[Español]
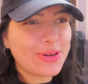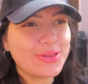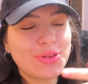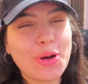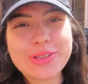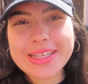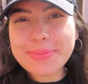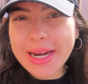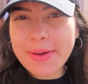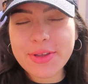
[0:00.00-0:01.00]
con
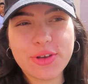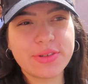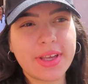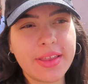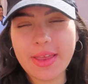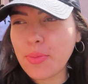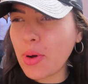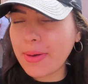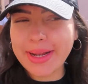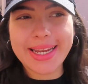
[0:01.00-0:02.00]
cosas maravillosas desde
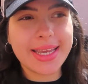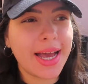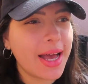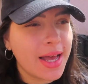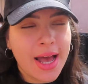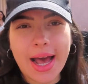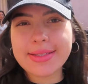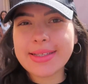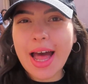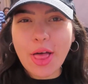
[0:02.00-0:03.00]
mueblería
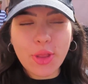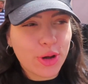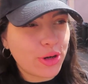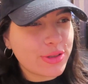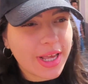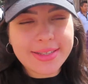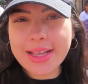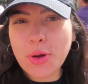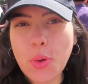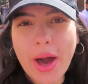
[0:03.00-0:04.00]
hasta adornos,
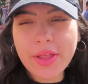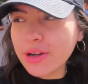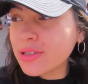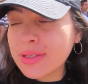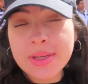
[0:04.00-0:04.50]
hasta cuadros,